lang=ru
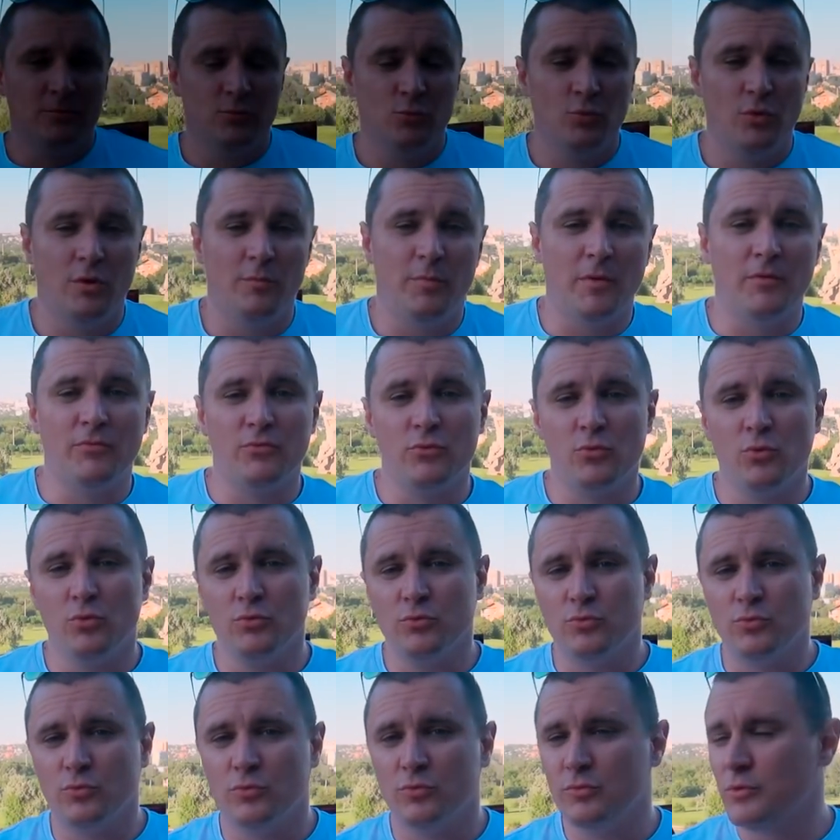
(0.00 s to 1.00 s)
Ну а по
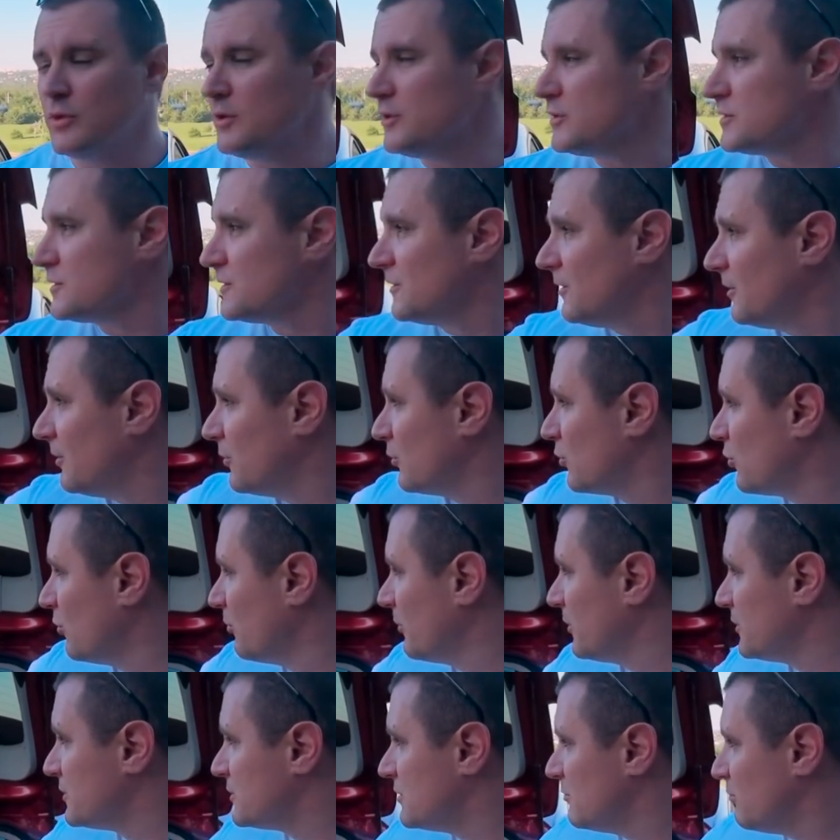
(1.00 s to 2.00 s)
фронту, я не знаю,
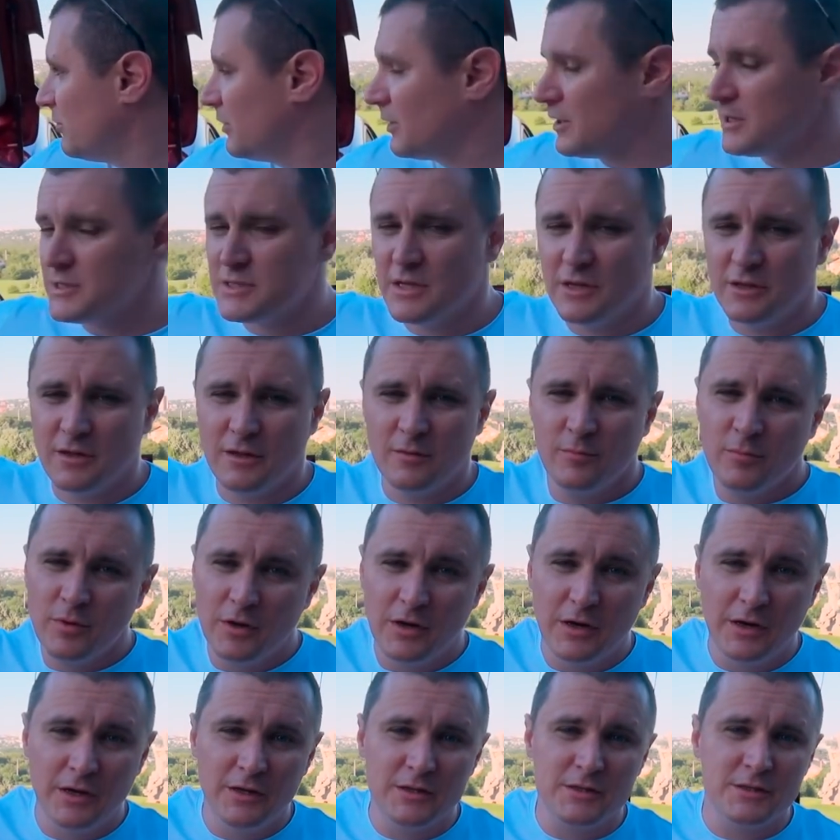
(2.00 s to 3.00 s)
громкости показателям, их
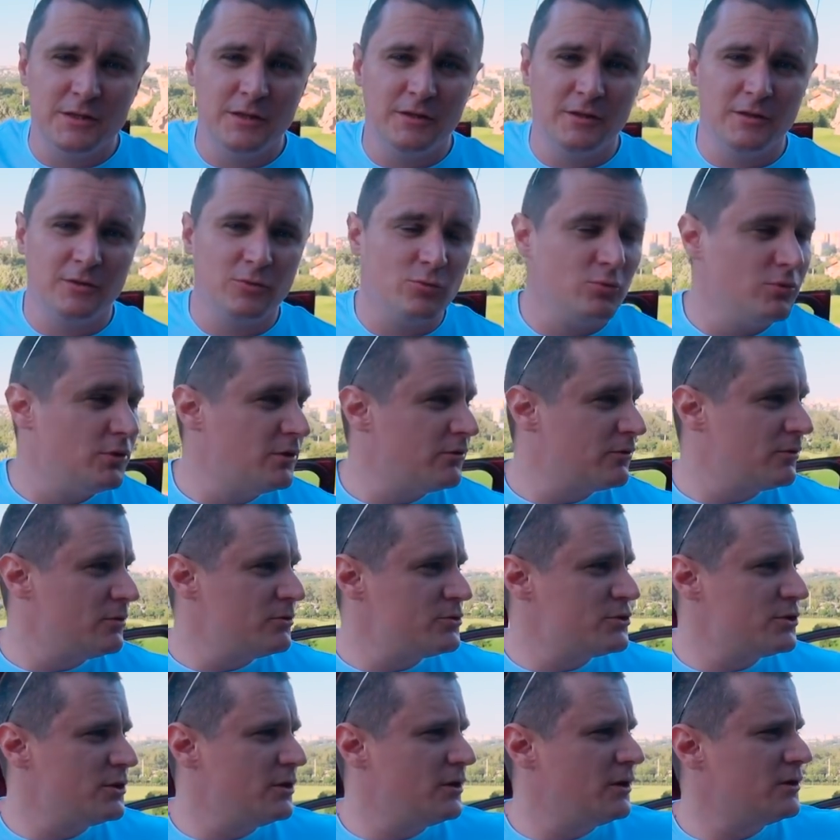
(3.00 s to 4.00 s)
хрен знает откуда
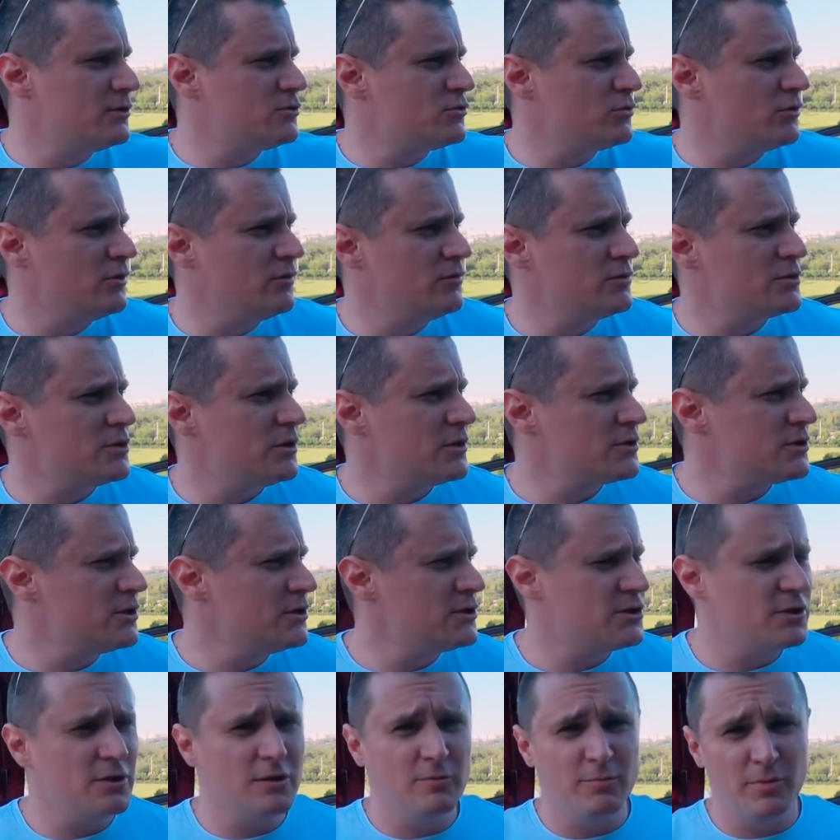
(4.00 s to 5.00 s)
включили. Отсюда вышла
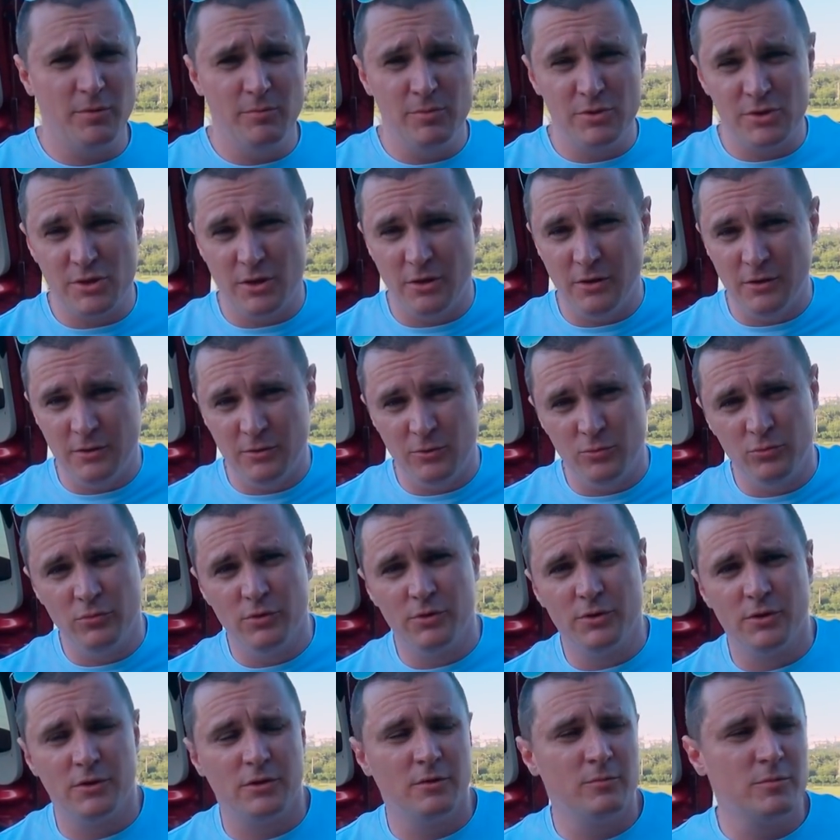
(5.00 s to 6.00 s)
женщина, прибежала
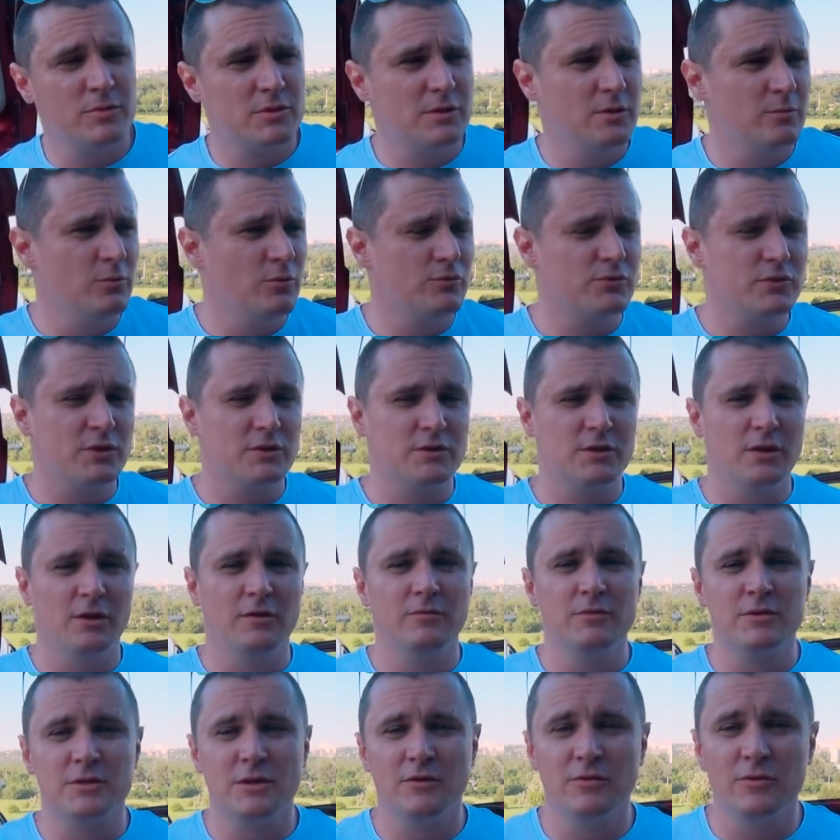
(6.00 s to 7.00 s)
откуда-то там из домов, сказала
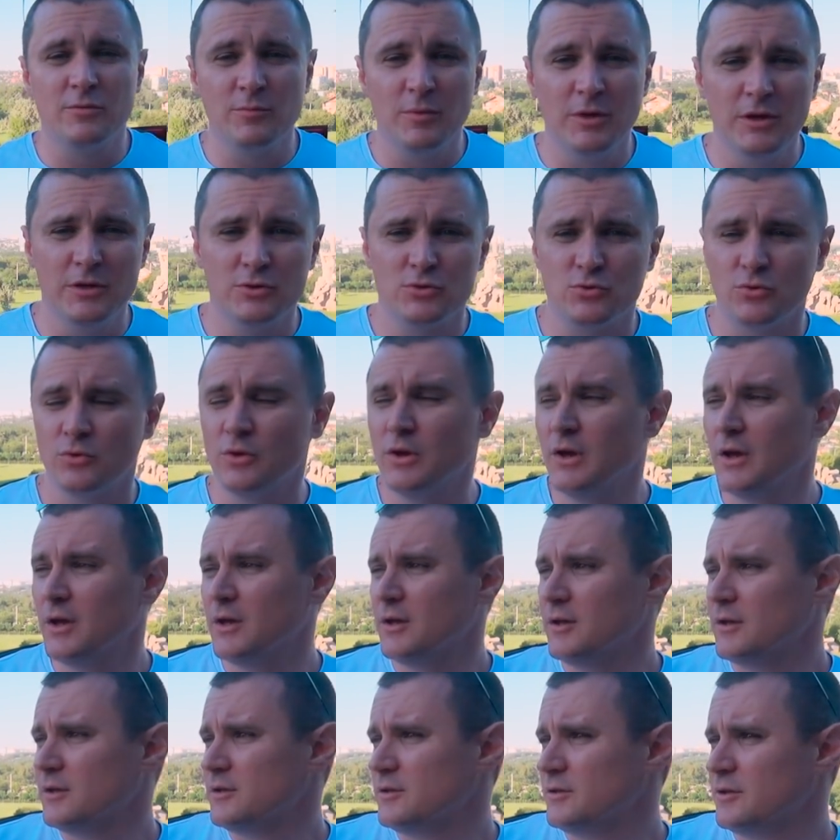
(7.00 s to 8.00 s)
вызовет милицию.
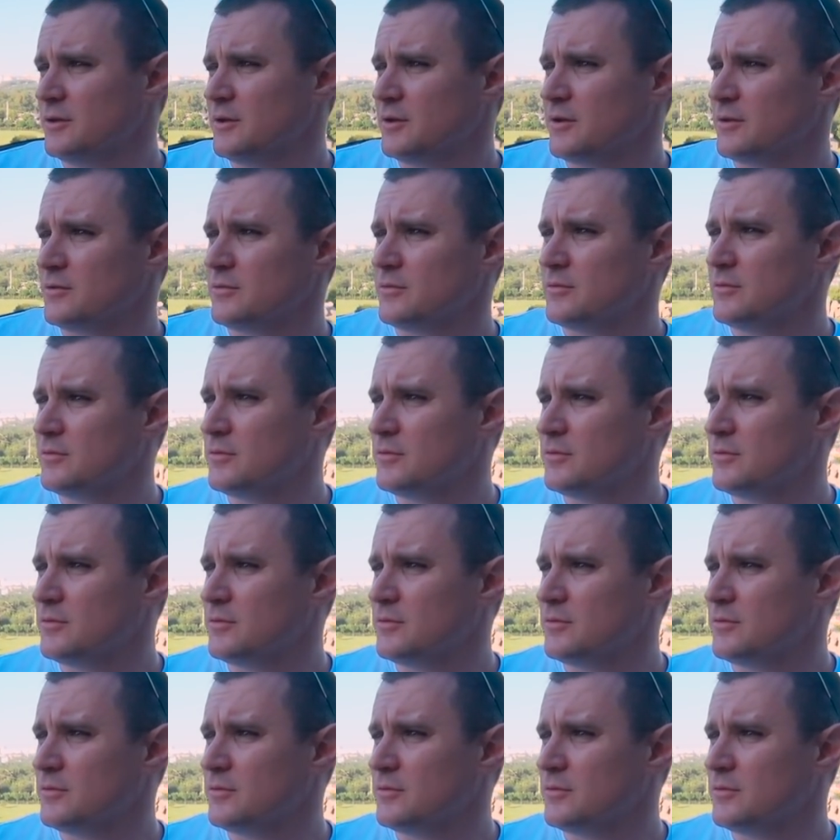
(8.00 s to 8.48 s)
Я